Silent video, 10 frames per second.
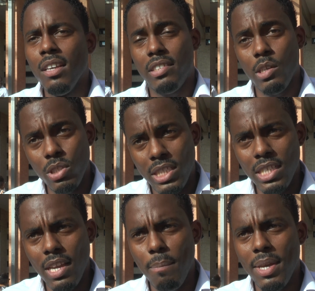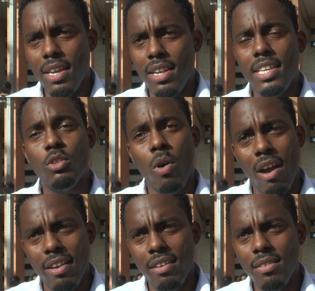C'est aussi eh les
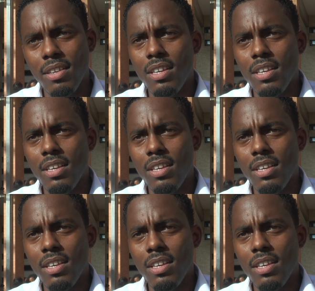soirées